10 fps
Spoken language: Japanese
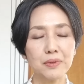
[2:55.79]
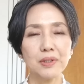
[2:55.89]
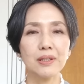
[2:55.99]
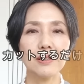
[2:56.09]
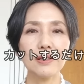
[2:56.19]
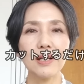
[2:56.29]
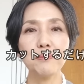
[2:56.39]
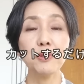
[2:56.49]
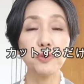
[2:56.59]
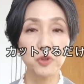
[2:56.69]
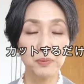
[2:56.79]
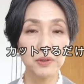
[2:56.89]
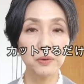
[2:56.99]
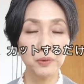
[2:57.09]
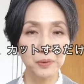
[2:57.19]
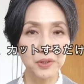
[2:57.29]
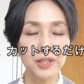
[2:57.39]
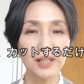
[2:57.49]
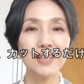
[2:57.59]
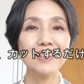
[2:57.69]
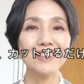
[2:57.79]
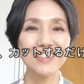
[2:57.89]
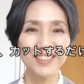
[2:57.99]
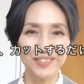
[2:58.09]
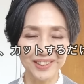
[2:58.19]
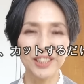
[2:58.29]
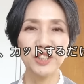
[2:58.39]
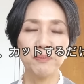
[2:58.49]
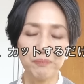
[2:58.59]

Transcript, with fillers: えー、髪を染めることをしてないんですよね。